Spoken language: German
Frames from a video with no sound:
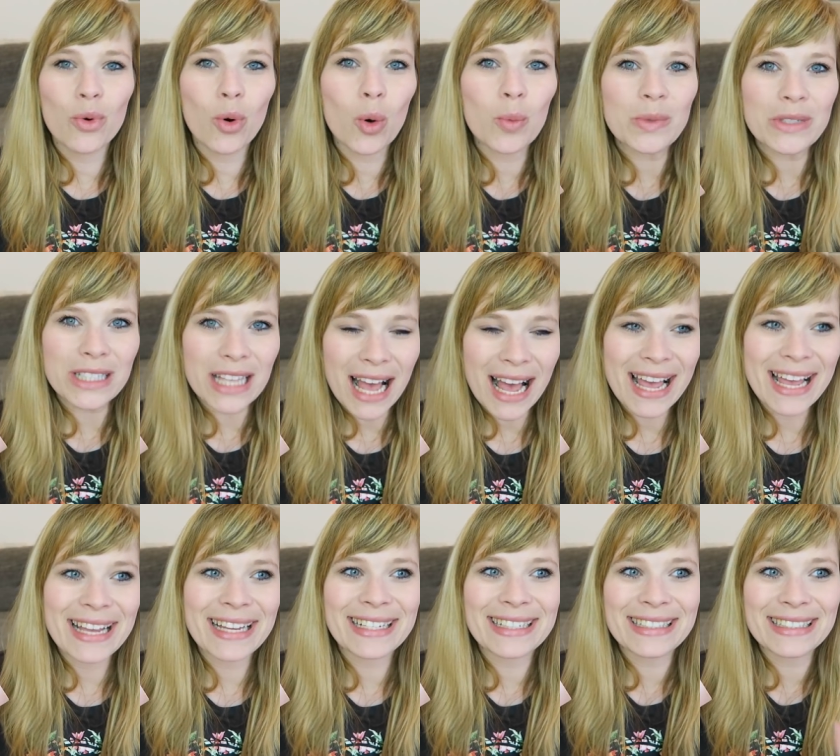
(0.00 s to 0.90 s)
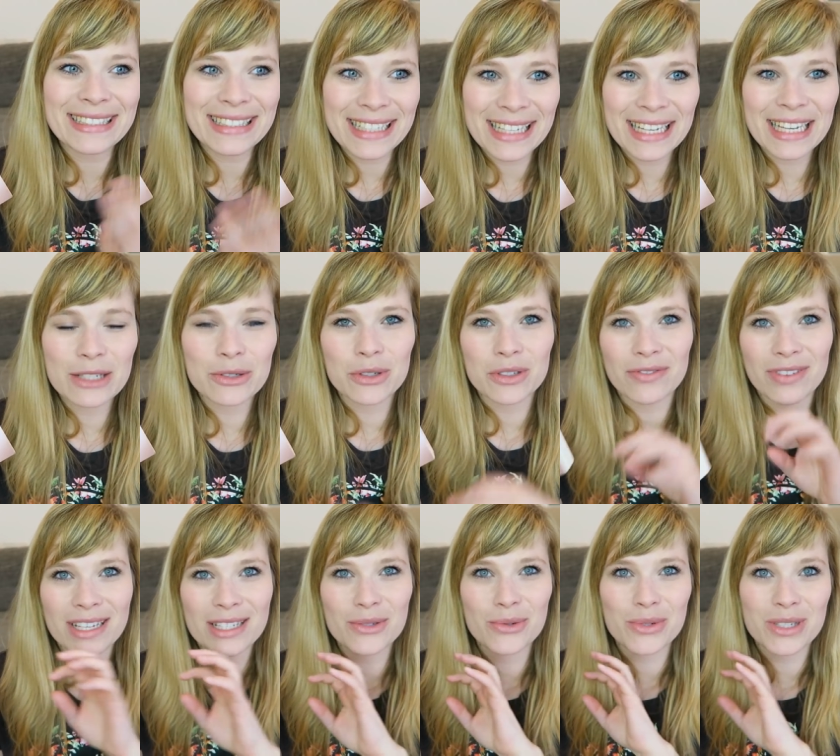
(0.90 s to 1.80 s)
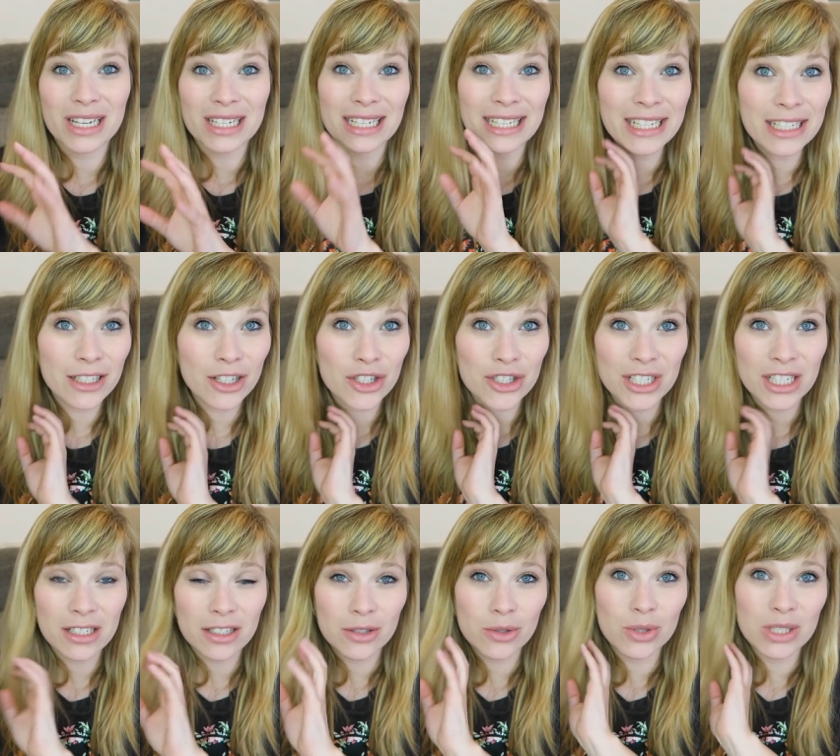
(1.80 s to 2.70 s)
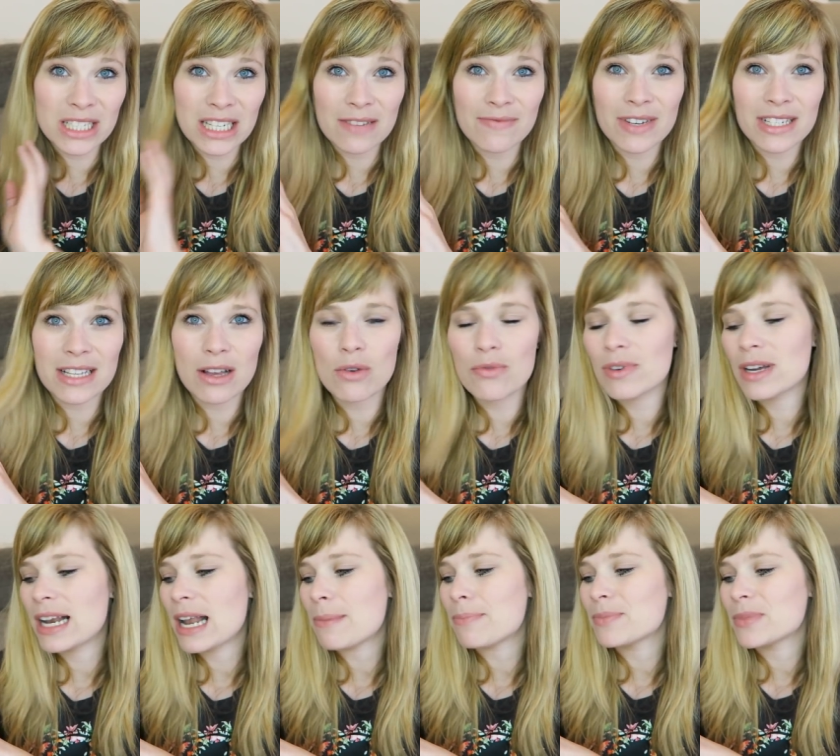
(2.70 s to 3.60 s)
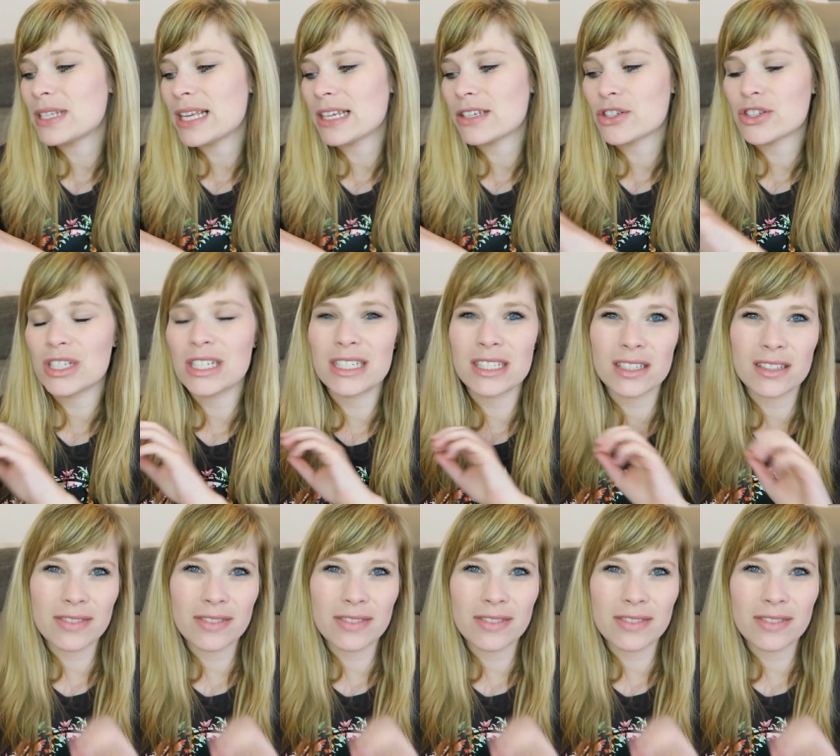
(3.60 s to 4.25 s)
worum es eigentlich geht und was so da dahinter steht, zu dem, was auf dem Klappentext steht.